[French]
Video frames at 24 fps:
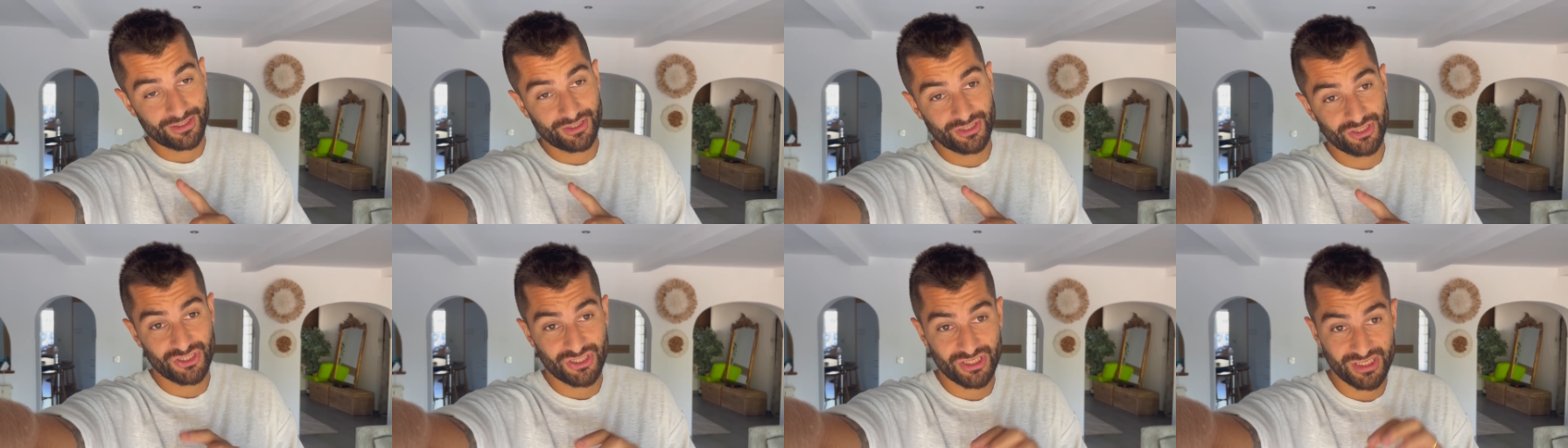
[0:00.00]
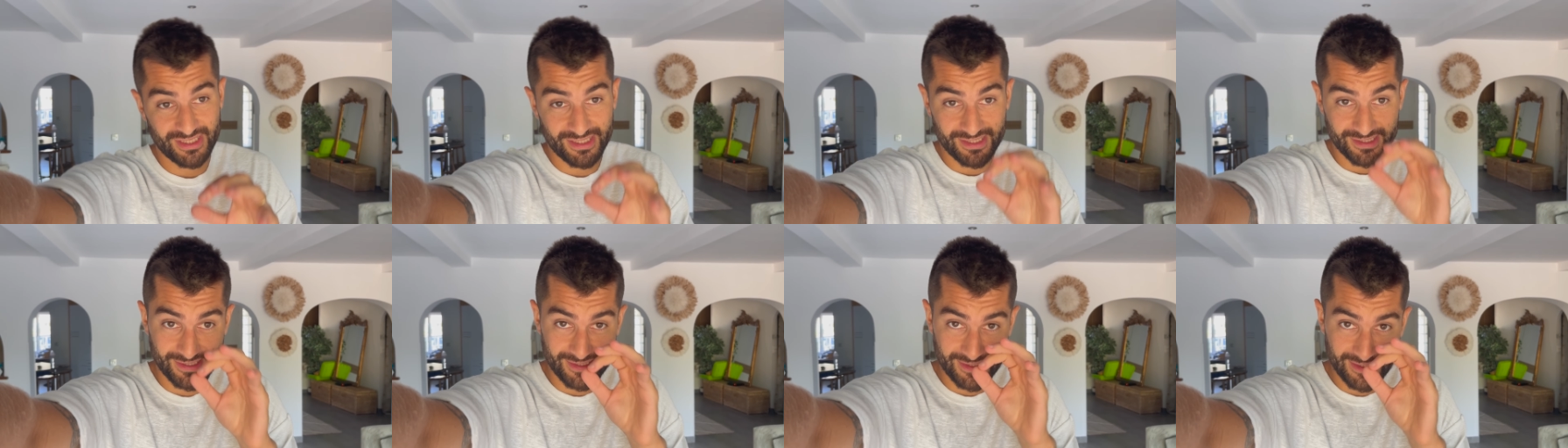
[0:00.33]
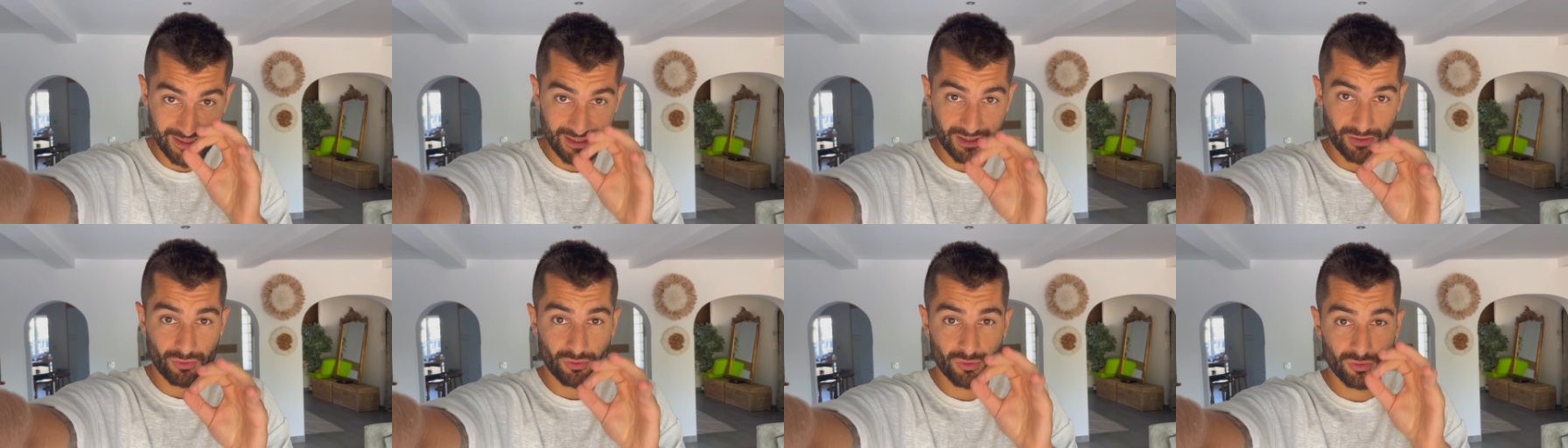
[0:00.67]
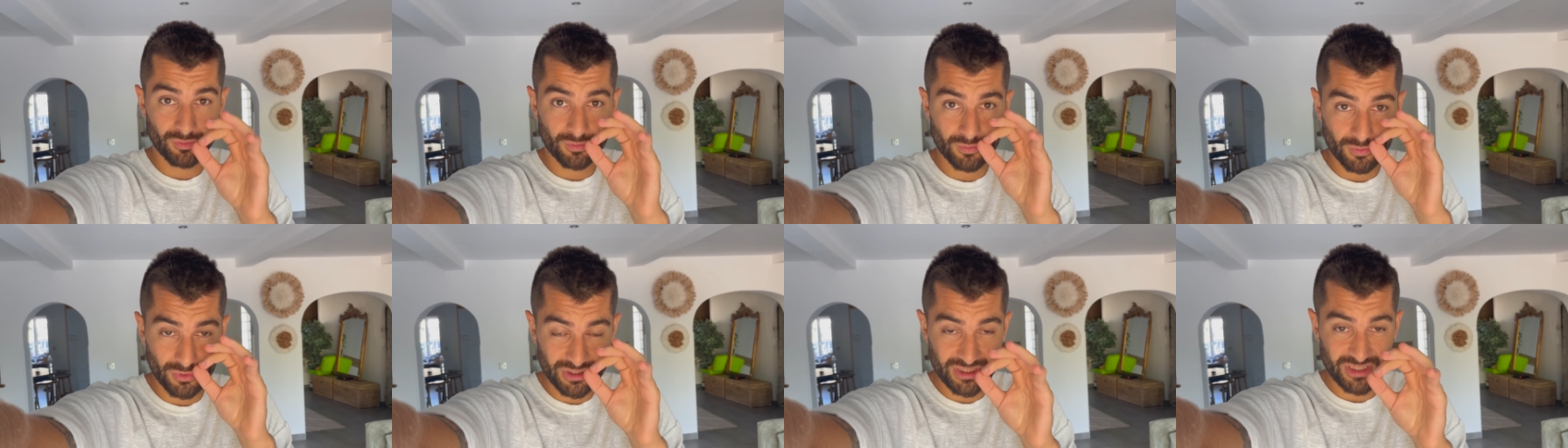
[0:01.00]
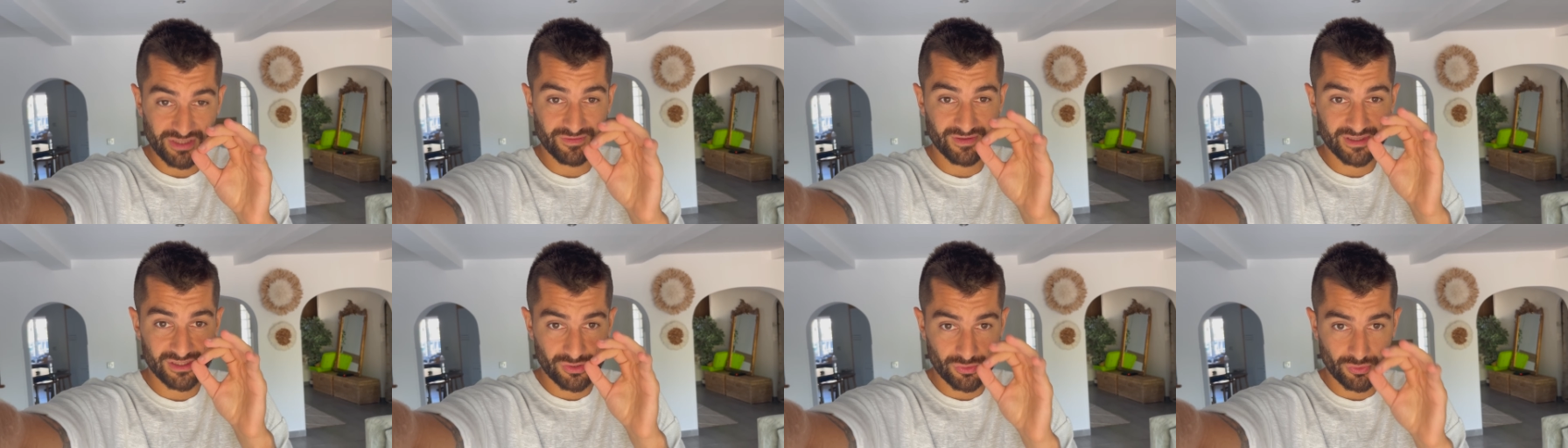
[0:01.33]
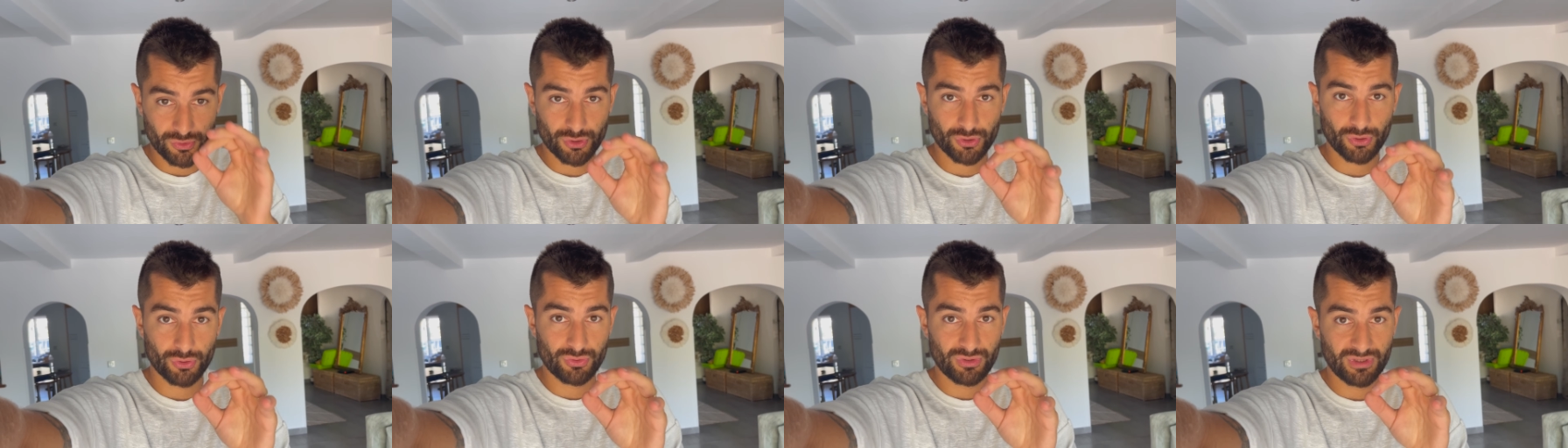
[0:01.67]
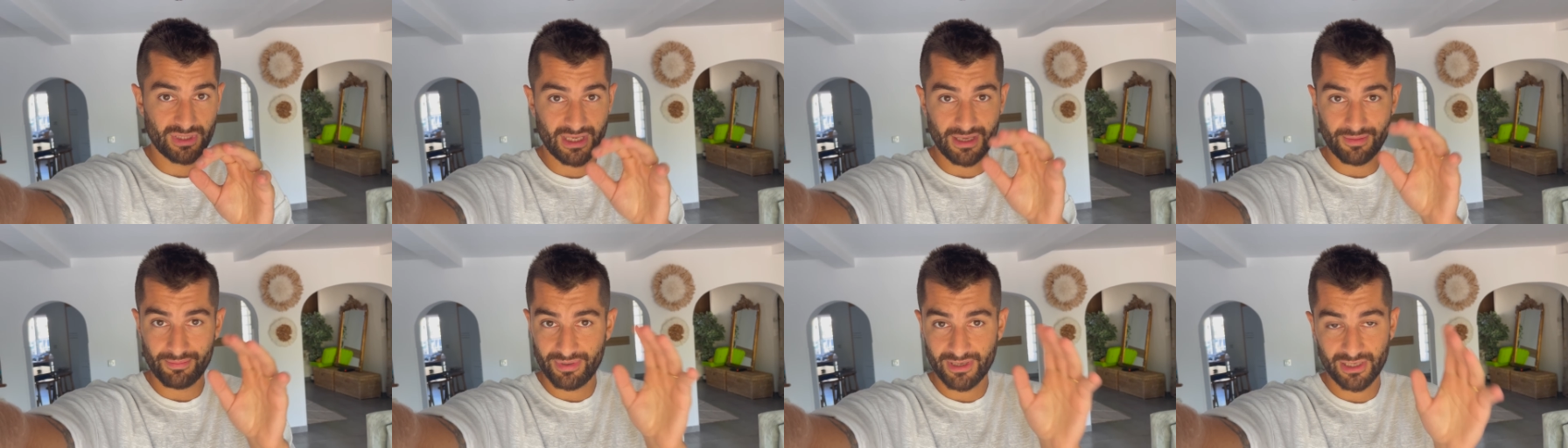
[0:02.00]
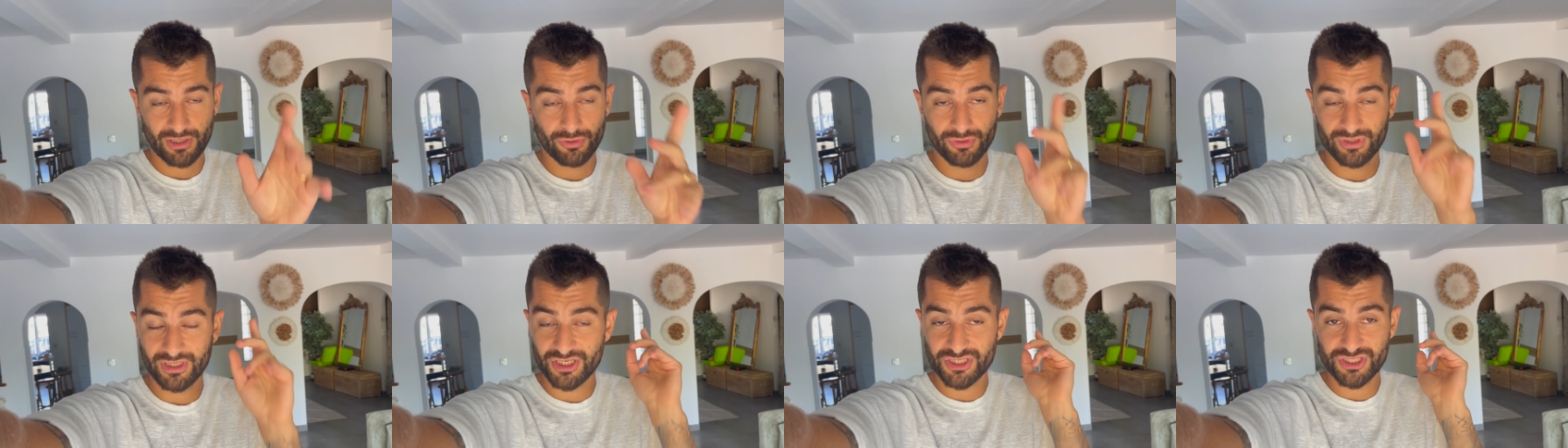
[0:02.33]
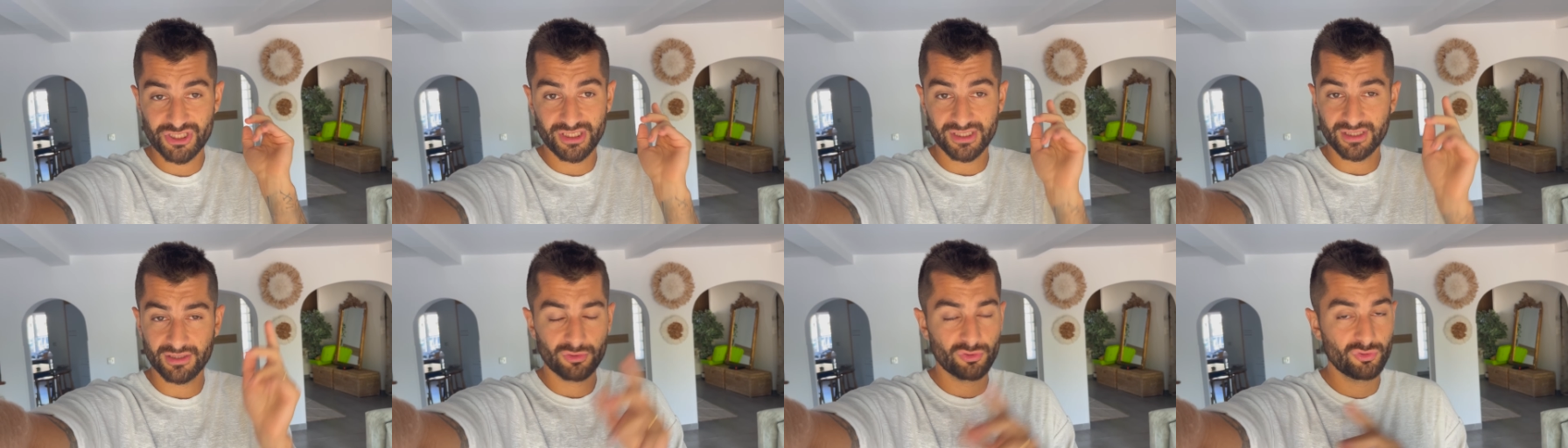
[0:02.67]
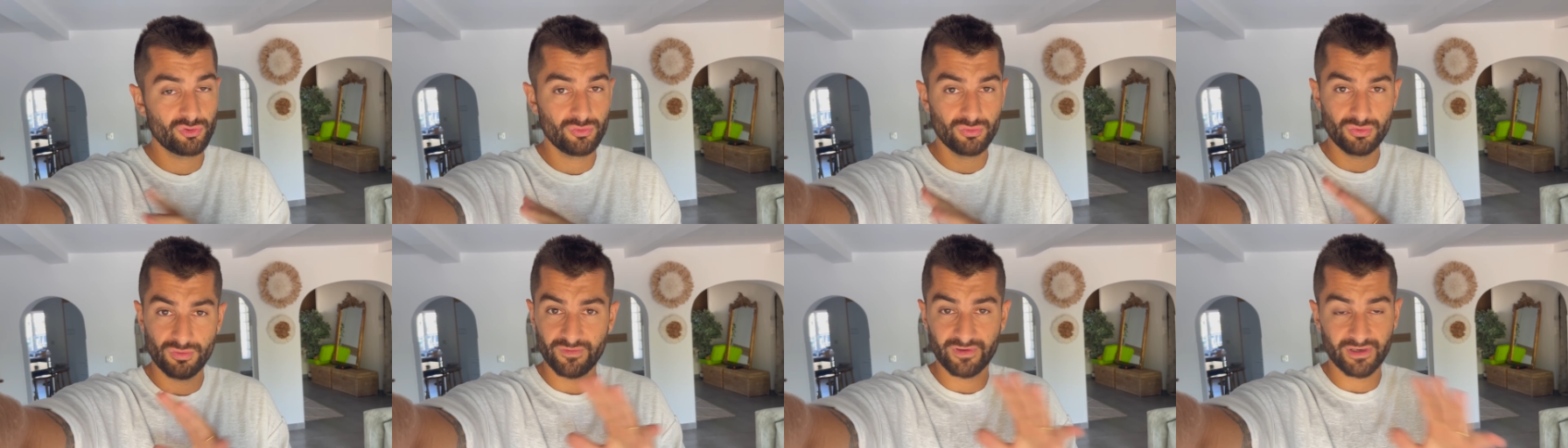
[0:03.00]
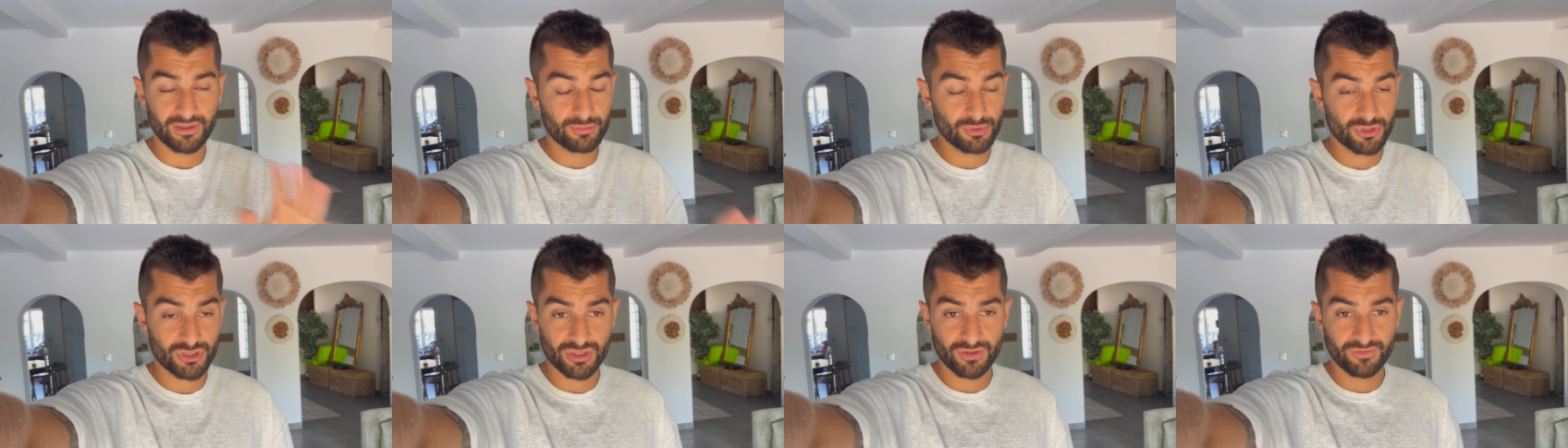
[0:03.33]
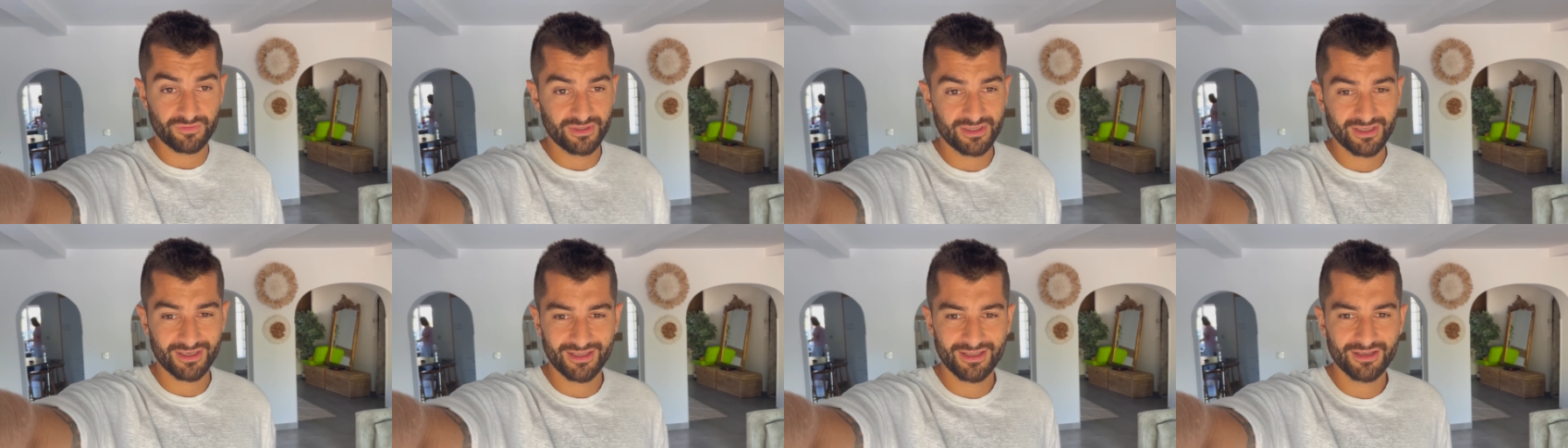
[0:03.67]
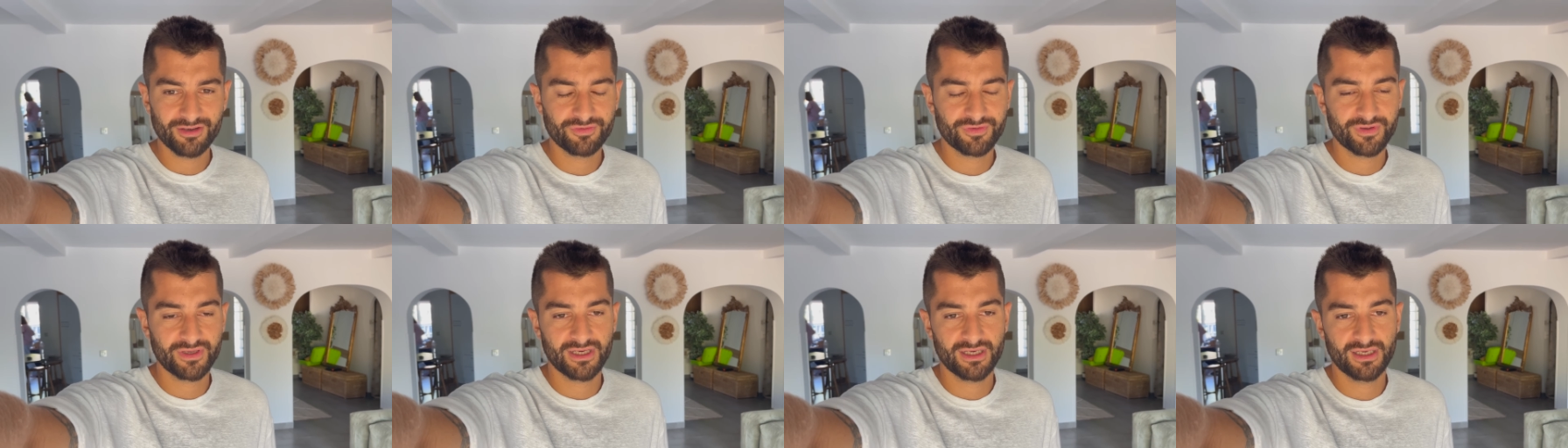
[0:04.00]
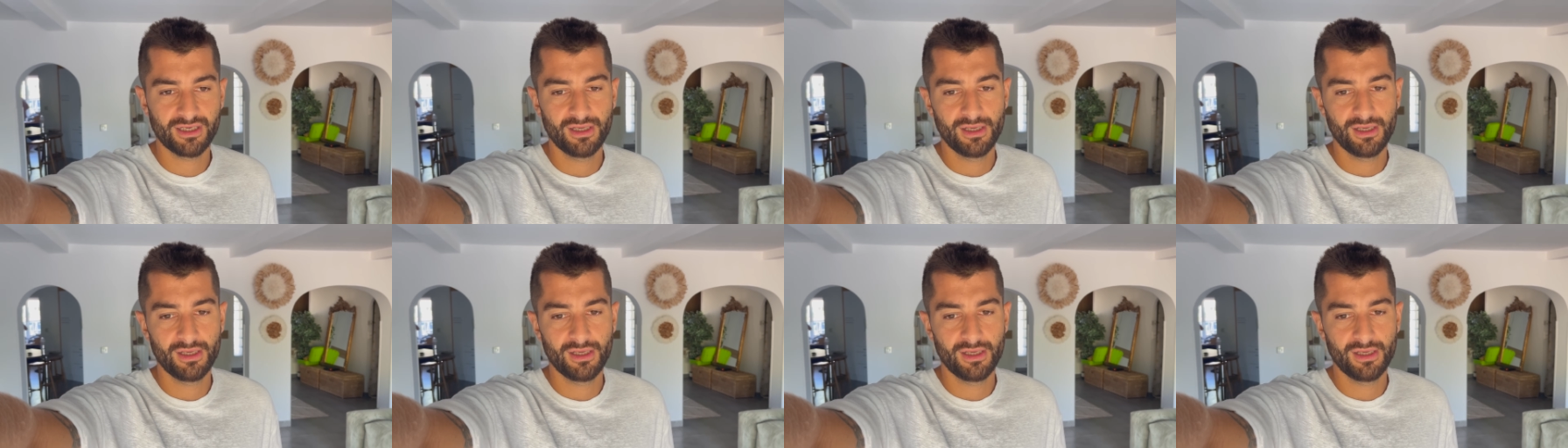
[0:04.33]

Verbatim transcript: J'ai zéro motivation aujourd'hui. Et pas que nager, hein, tout. Vraiment, j'ai envie de rien faire.